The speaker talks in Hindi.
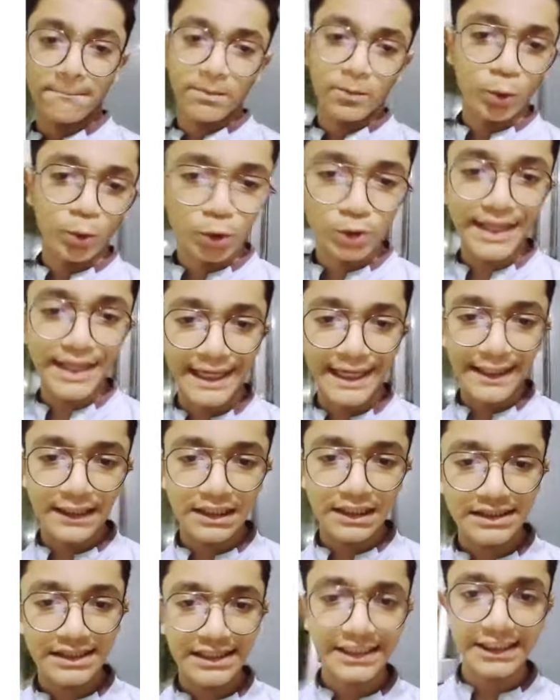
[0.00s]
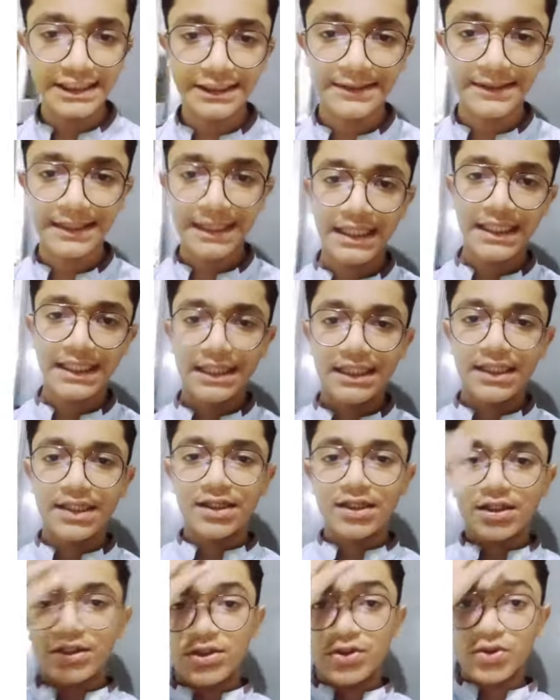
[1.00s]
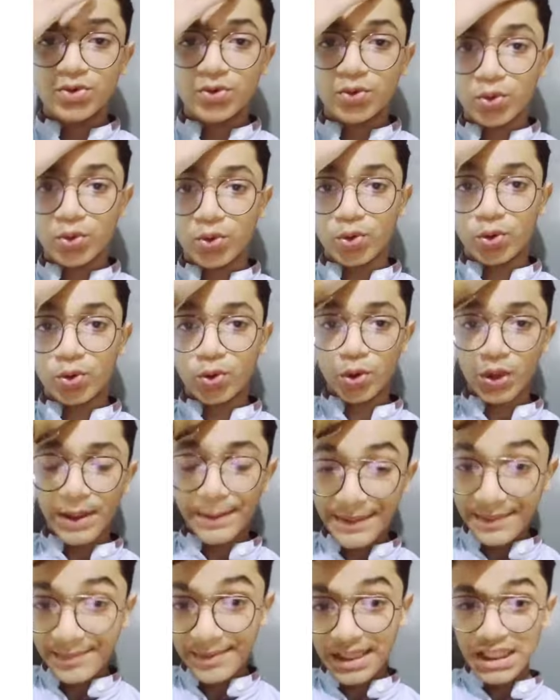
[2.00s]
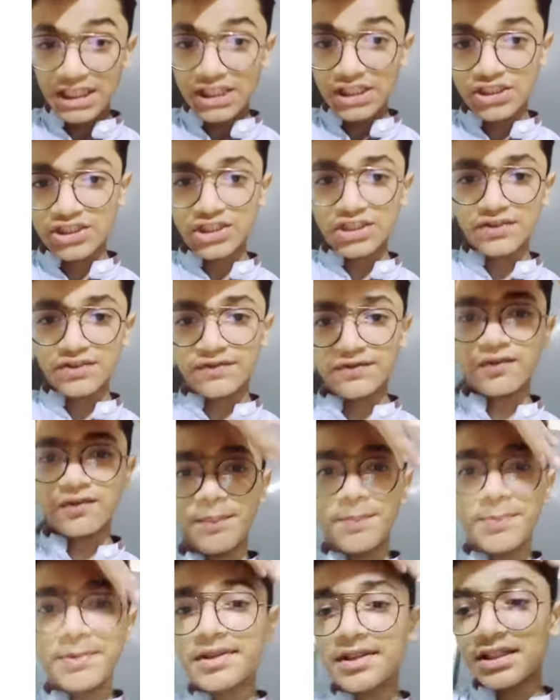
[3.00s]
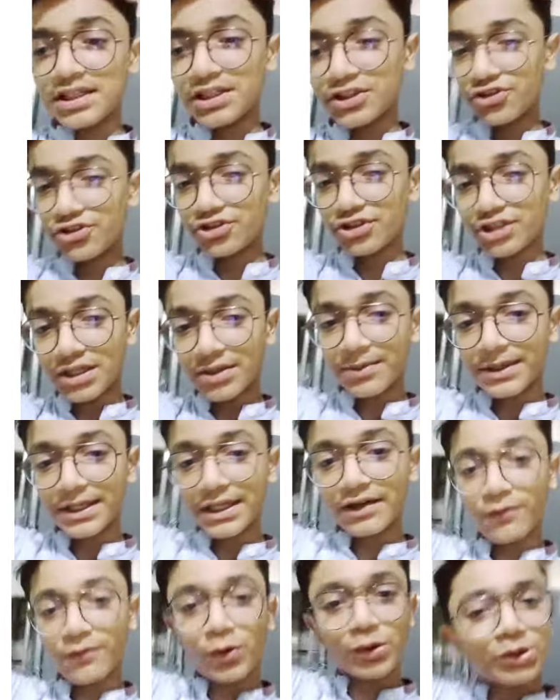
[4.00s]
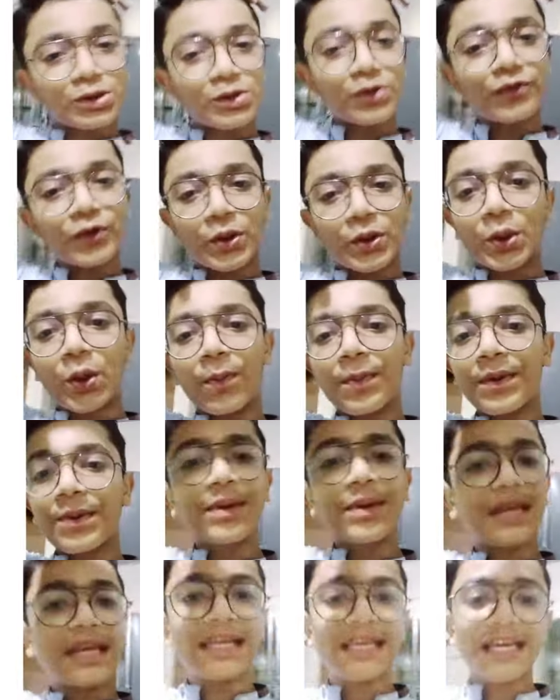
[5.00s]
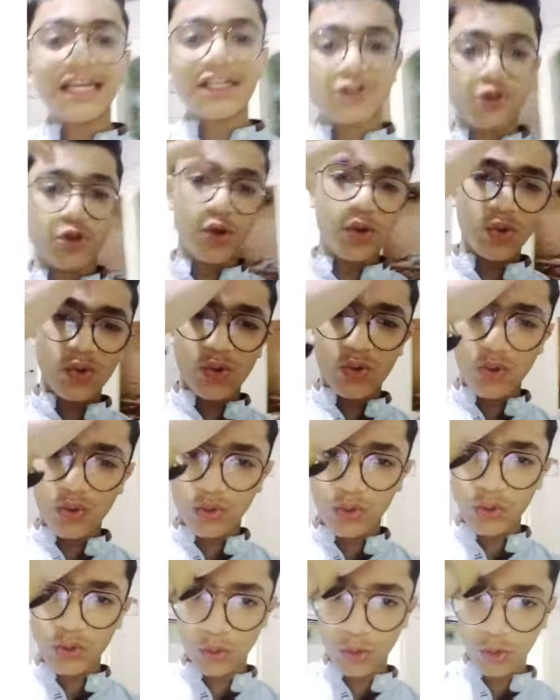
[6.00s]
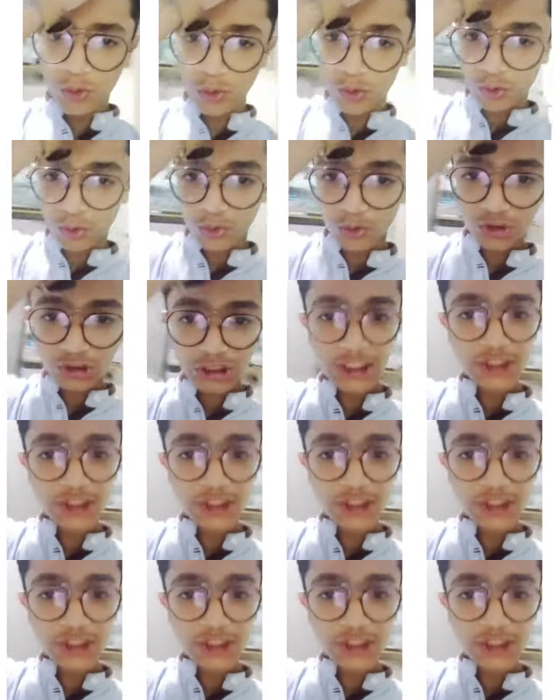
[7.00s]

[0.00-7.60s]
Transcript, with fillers: हो जाएगा सही है तो अभी मैं नीचे वापस से नीचे जाना पड़ेगा वो तो फ़ोटो कॉपी में लेके आ चुका हूँ तो उसके